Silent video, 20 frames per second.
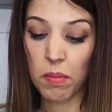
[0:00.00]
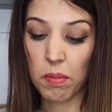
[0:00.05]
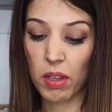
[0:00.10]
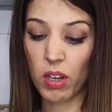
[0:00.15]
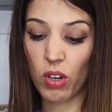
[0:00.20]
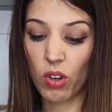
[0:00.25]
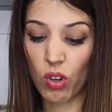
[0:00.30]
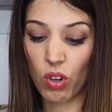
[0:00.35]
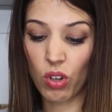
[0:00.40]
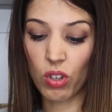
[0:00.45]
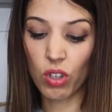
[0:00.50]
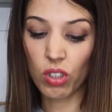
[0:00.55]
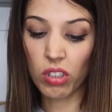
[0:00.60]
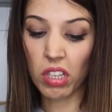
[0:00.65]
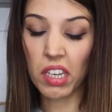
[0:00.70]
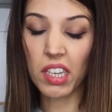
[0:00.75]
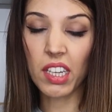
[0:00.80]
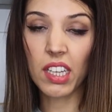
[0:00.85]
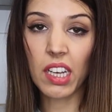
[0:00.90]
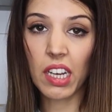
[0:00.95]
pero no
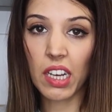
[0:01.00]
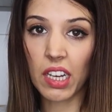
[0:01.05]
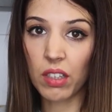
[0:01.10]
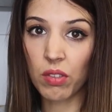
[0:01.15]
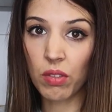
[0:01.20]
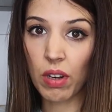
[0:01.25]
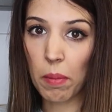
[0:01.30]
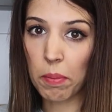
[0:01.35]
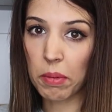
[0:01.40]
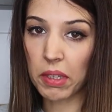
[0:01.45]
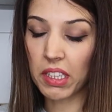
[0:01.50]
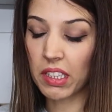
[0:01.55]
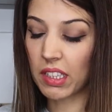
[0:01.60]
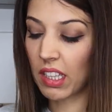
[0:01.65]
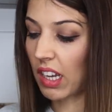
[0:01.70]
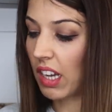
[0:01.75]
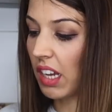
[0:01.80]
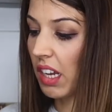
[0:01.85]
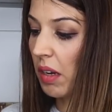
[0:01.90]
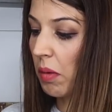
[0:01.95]
tenían una
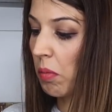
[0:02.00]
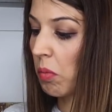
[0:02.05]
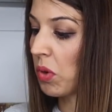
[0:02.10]
pinta